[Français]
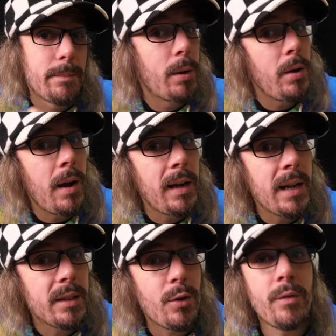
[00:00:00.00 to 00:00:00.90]
Spoiler
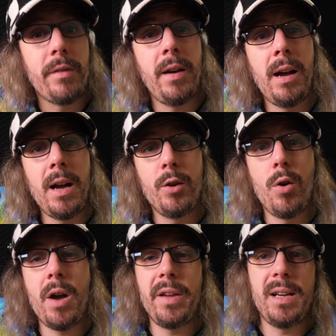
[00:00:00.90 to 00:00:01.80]
alerte, on va faire un
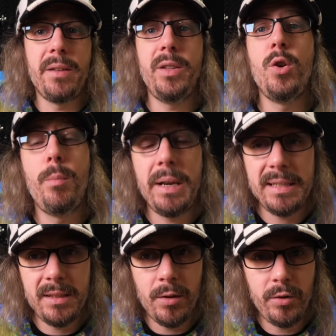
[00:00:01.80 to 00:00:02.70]
raccord avec la vidéo
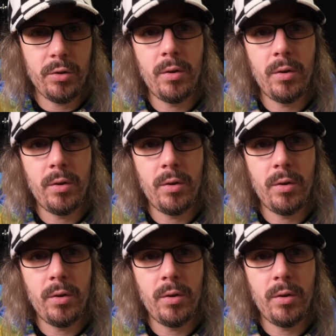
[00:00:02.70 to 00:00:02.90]
précédente